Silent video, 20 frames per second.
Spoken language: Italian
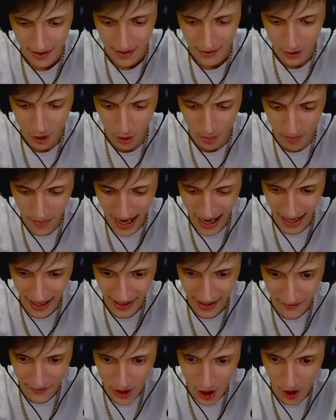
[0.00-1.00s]
Non
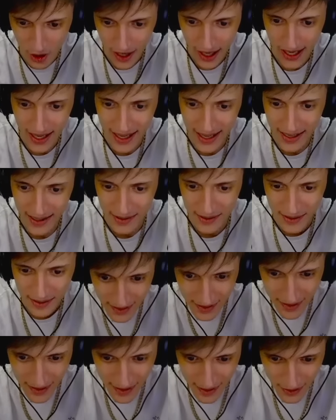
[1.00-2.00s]
male, Viola, eh
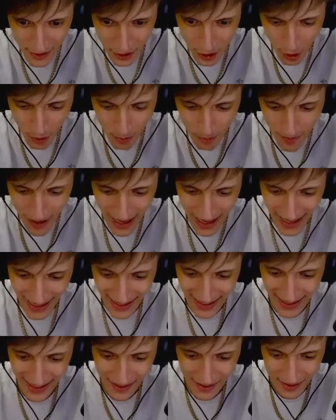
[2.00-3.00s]
non
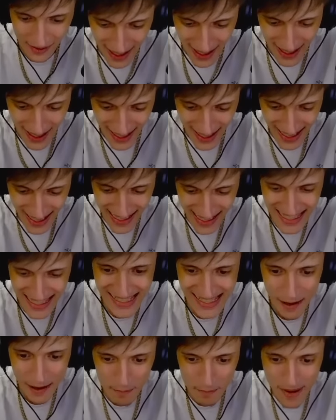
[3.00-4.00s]
male.
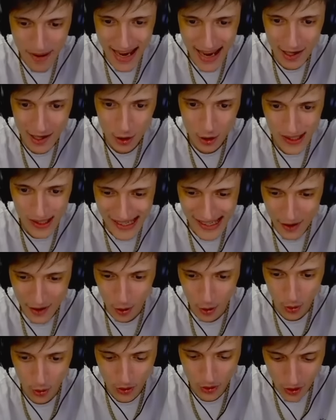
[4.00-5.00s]
Elisabello
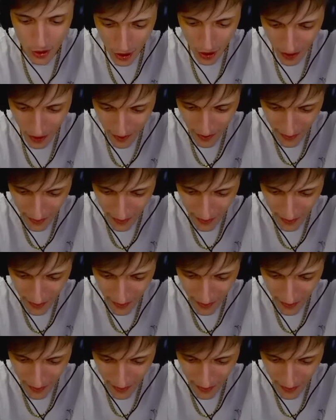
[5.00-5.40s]
II.